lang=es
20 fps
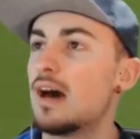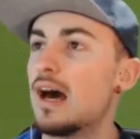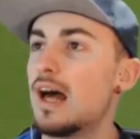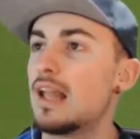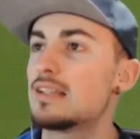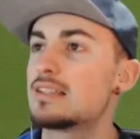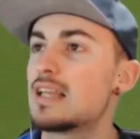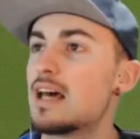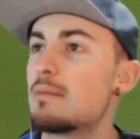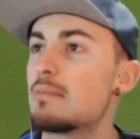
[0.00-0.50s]

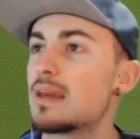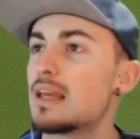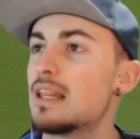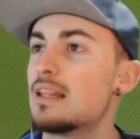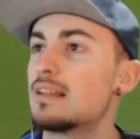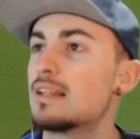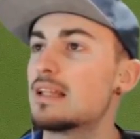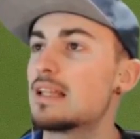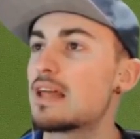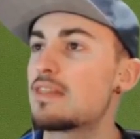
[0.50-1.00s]
Al Sami que le
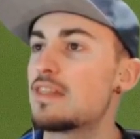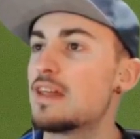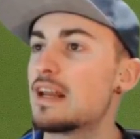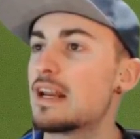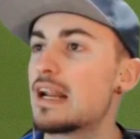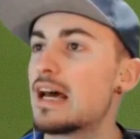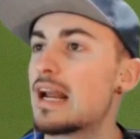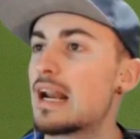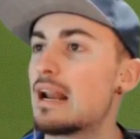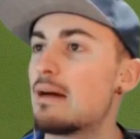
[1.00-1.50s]
intenta
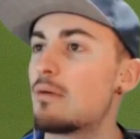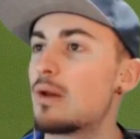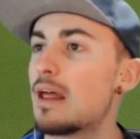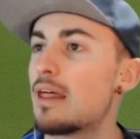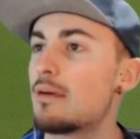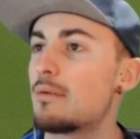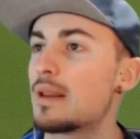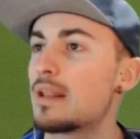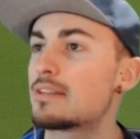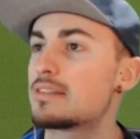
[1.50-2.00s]
cerrar la bola
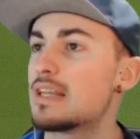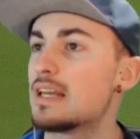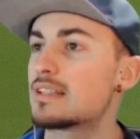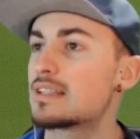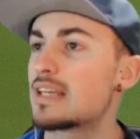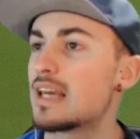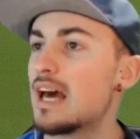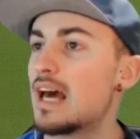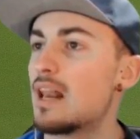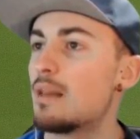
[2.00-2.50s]
de
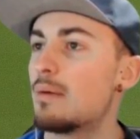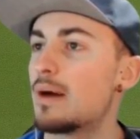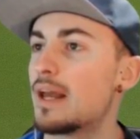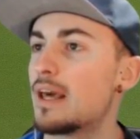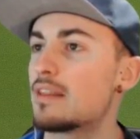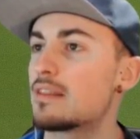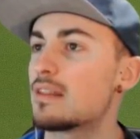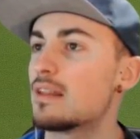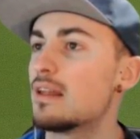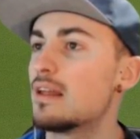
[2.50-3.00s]
Berechiansky a
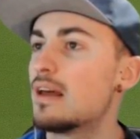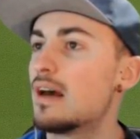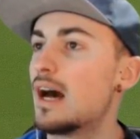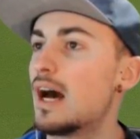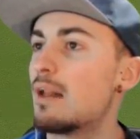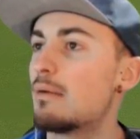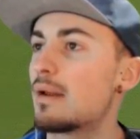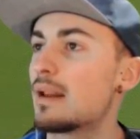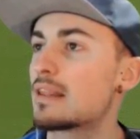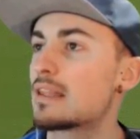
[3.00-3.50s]
Álvarez.
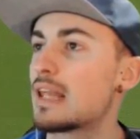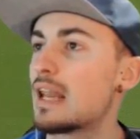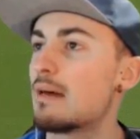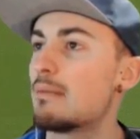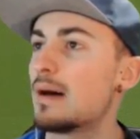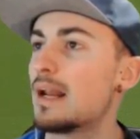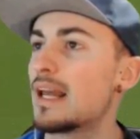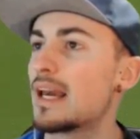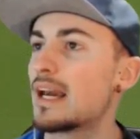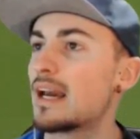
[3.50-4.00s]
Álvarez que la
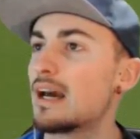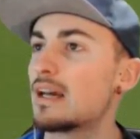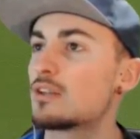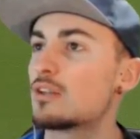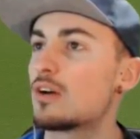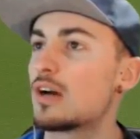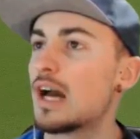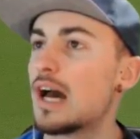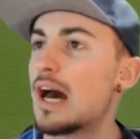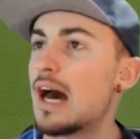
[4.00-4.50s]
maneja,
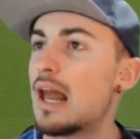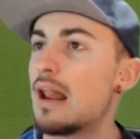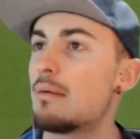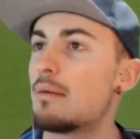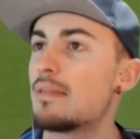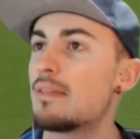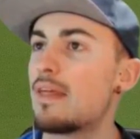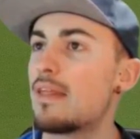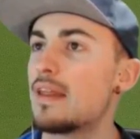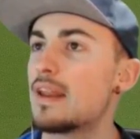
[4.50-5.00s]
toca a la
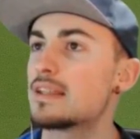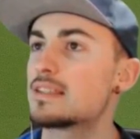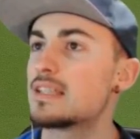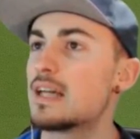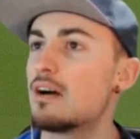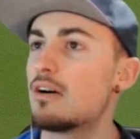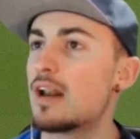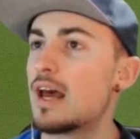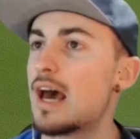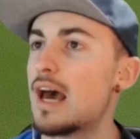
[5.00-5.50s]
banda
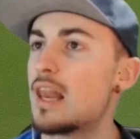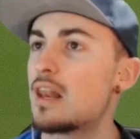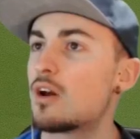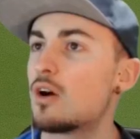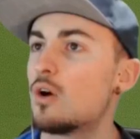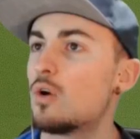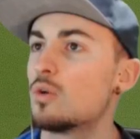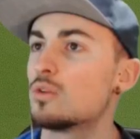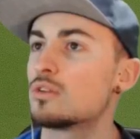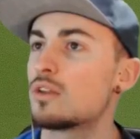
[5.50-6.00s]
derecha ahora el
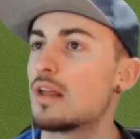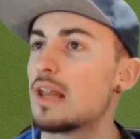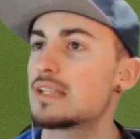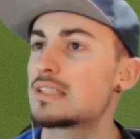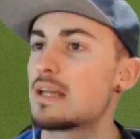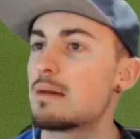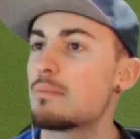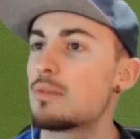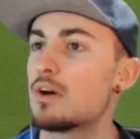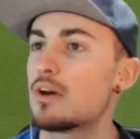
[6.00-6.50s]
conjunto de la
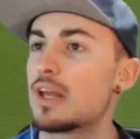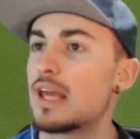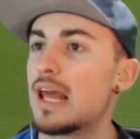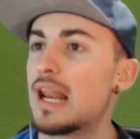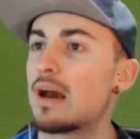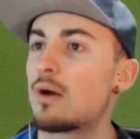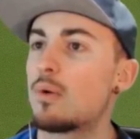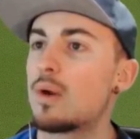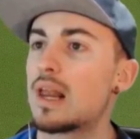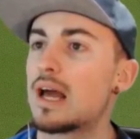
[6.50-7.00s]
Sampdoria,
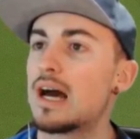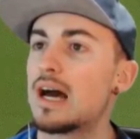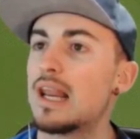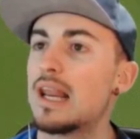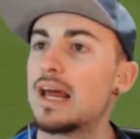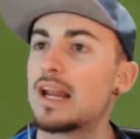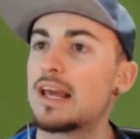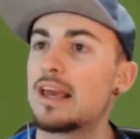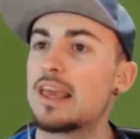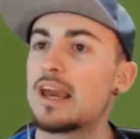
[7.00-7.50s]
la cuelga al
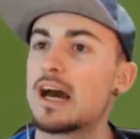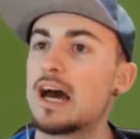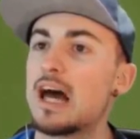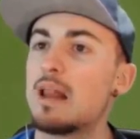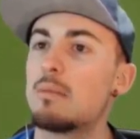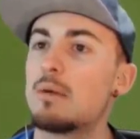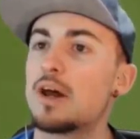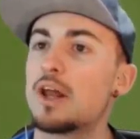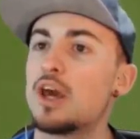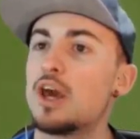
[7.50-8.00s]
área, llega
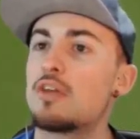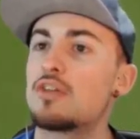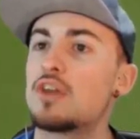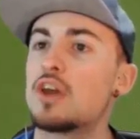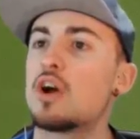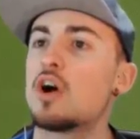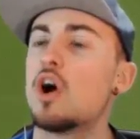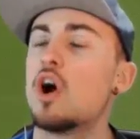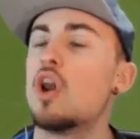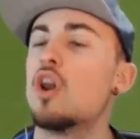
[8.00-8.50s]
Álvarez
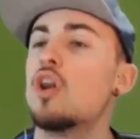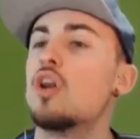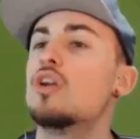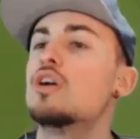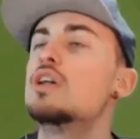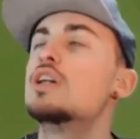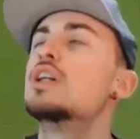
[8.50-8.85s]
y gol.